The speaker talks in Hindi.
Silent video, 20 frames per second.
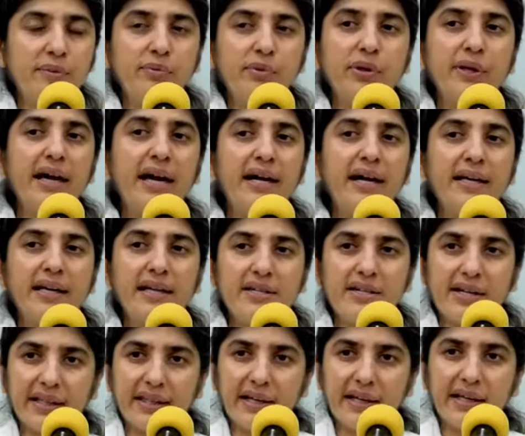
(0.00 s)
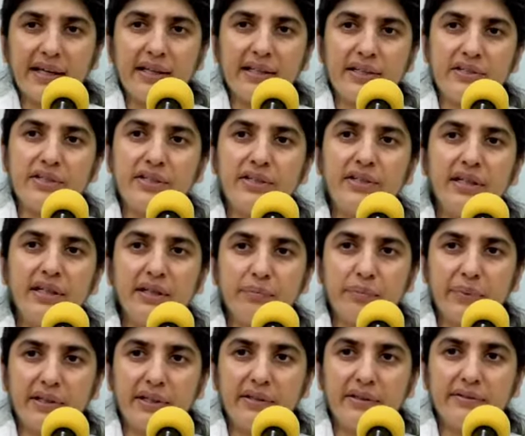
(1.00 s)
जब कोई आगे जाता है जर्नी
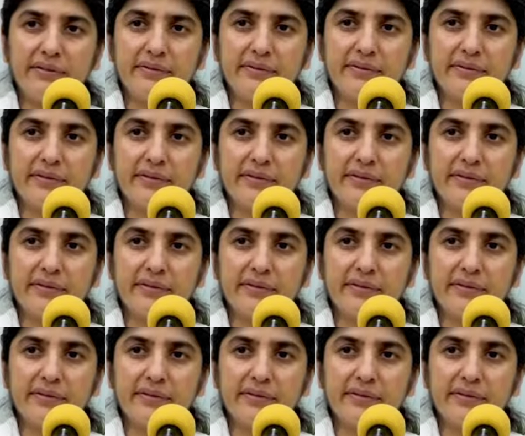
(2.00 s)
पर